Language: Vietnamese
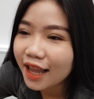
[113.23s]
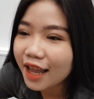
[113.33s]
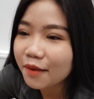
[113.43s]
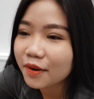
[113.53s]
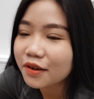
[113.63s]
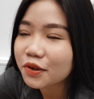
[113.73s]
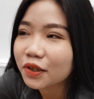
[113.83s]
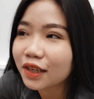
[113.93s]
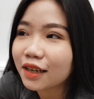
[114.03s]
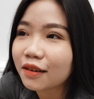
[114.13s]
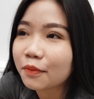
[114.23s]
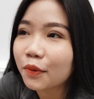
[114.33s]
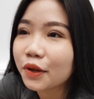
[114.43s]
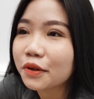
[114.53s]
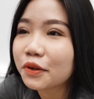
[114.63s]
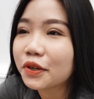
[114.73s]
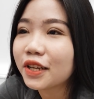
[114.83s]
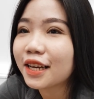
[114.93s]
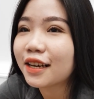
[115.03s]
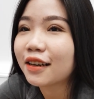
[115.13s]
em đã được uh, mọi
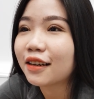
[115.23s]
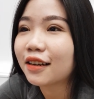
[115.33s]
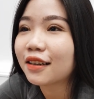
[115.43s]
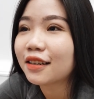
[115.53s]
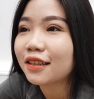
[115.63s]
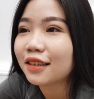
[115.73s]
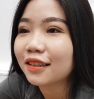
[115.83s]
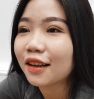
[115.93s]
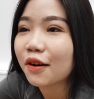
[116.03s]
người uh,